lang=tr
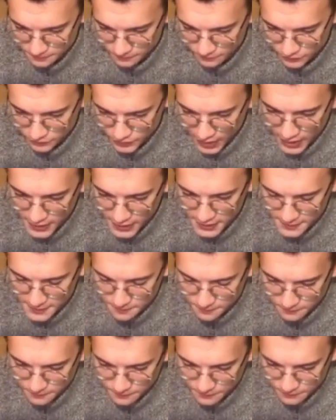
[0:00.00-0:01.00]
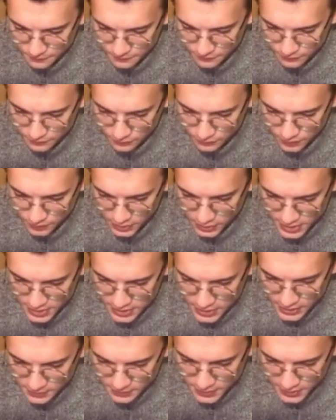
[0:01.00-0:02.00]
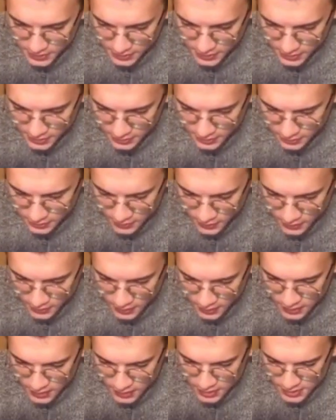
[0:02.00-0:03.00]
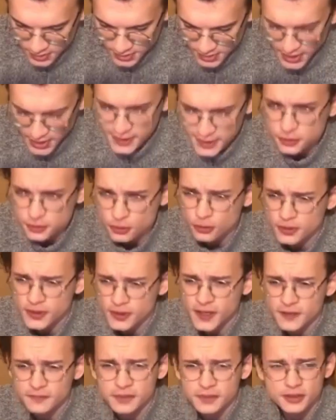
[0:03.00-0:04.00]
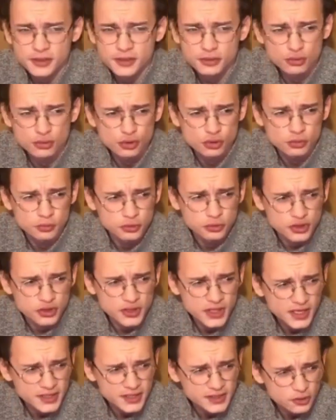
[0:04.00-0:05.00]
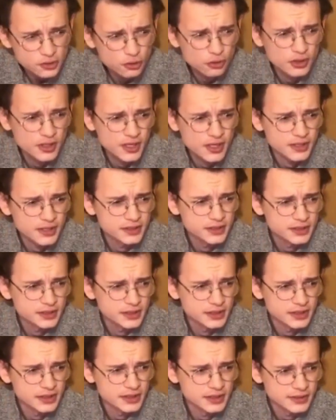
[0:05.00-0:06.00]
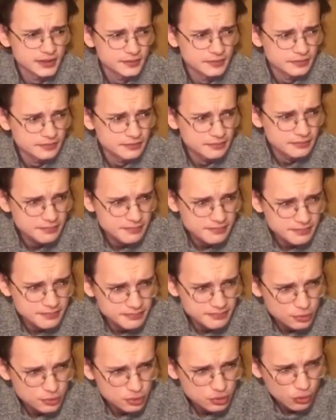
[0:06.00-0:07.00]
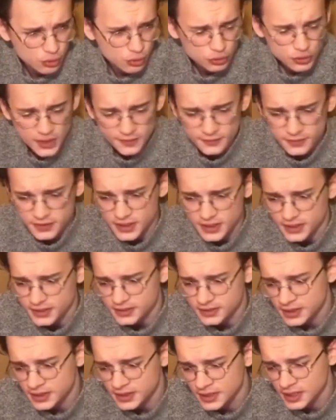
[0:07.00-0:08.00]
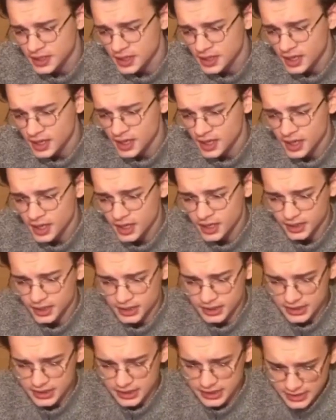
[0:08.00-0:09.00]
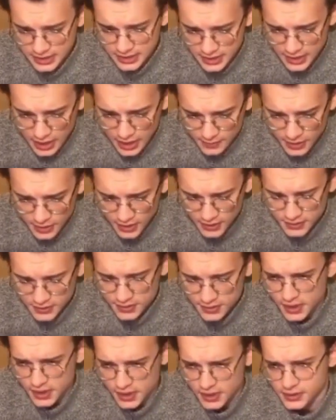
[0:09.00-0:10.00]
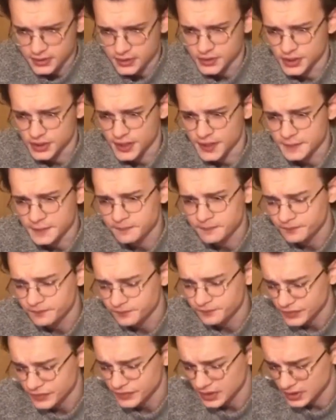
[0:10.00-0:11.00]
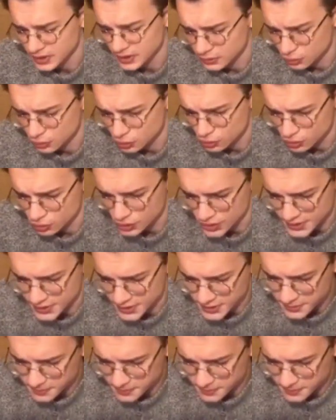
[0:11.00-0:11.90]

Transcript: Yani İslam dininin siyasi olarak bir iz düşümü, siyasi olarak e, sol tavırların İslam'a katkı sağlayacağı e, düşüncesi